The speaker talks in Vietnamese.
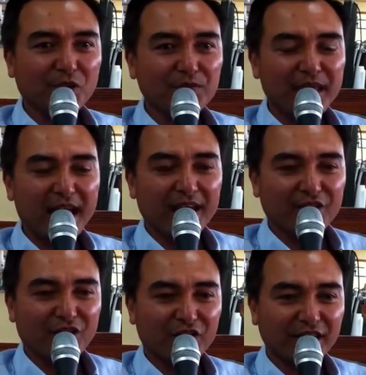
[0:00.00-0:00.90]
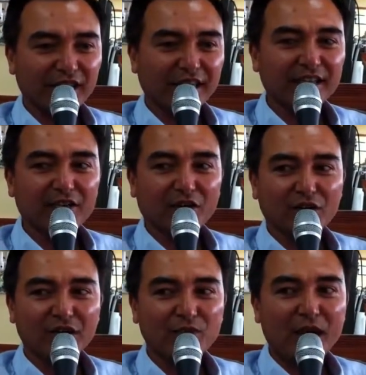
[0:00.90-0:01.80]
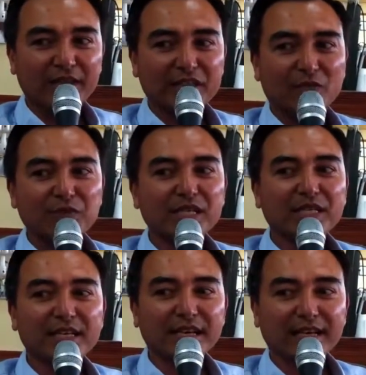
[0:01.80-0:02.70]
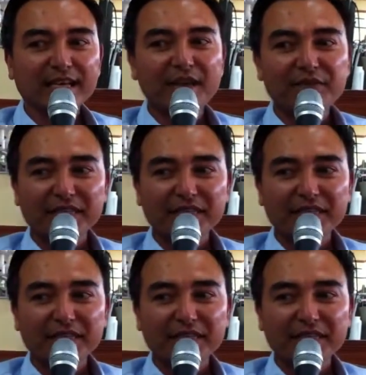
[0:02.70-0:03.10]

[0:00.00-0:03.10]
rồi tốt da rồi nó kia đó rồi cái quan trọng nhất là cái cái